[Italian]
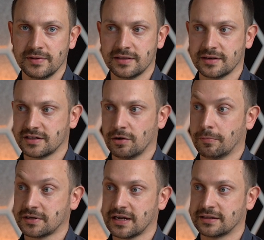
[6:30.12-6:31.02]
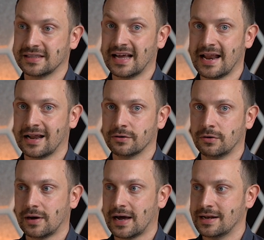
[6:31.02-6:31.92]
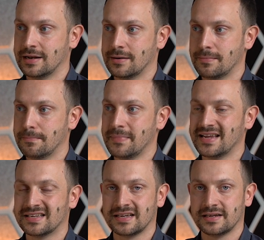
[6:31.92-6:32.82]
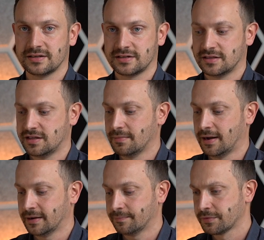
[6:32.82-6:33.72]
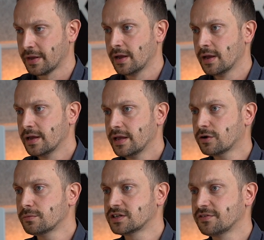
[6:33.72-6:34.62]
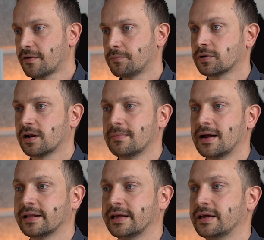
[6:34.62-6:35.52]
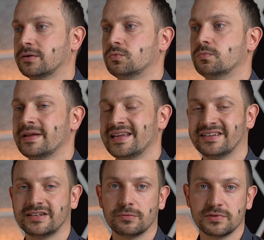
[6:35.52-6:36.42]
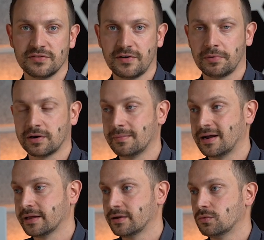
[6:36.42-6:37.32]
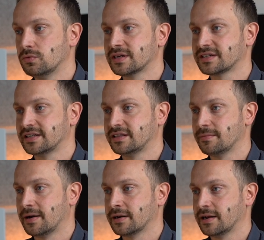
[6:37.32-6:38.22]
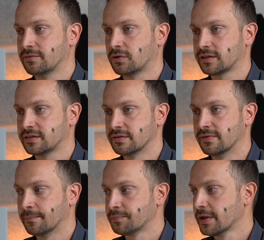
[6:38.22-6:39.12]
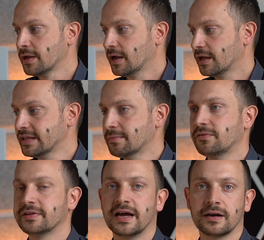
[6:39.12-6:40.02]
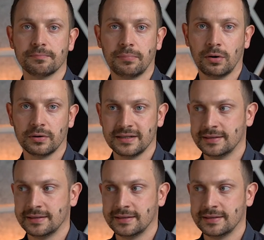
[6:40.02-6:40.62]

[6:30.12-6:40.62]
vedete che siamo passati dall'anno al mese settimana. E come si fa a programmare un mese, come si fa a programmare una settimana lavorativa? Andiamo a vedere un po' nel